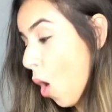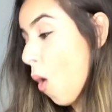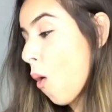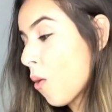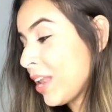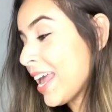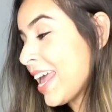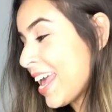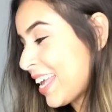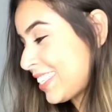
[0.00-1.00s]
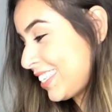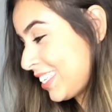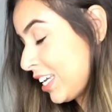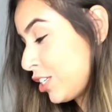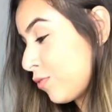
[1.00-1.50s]
Olha esse,
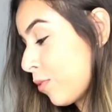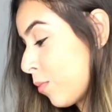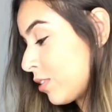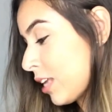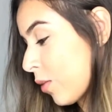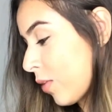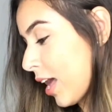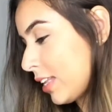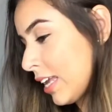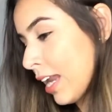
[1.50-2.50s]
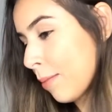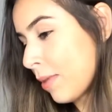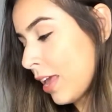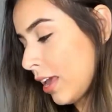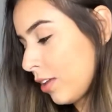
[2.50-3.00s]
gente, eu vou mostrar com o caderno
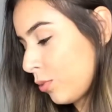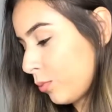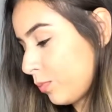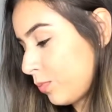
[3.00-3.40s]
aberto.